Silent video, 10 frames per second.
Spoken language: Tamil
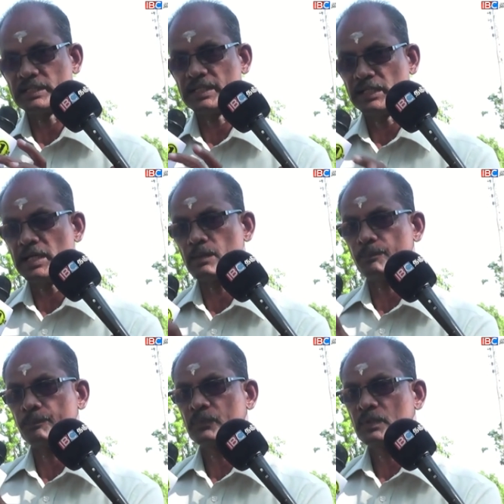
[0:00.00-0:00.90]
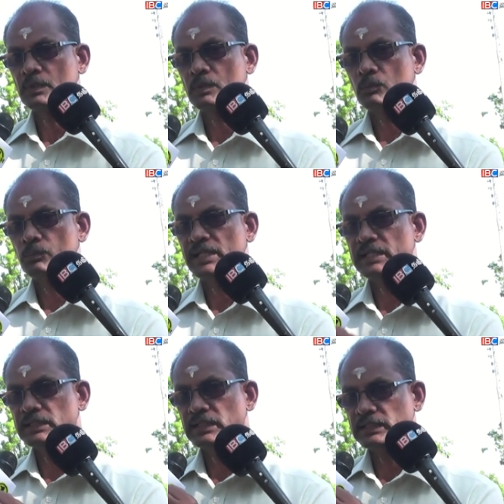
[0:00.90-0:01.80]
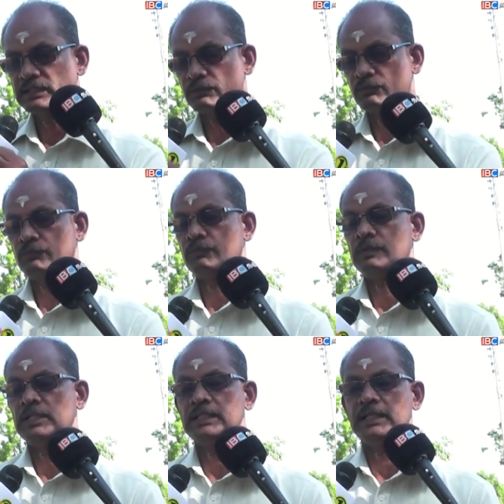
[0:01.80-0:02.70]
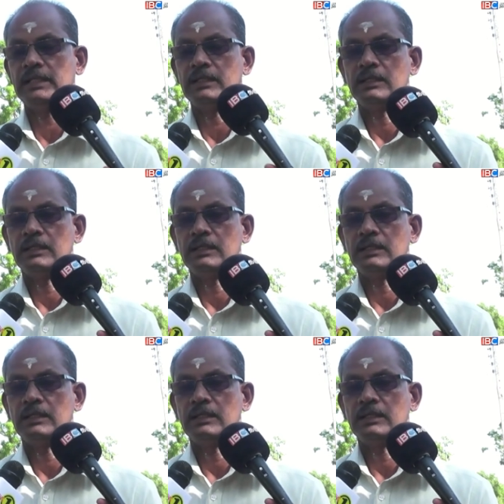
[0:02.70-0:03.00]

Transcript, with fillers: அவற்றை எல்லாம் பிழிந்தெடுத்த விதத்திலே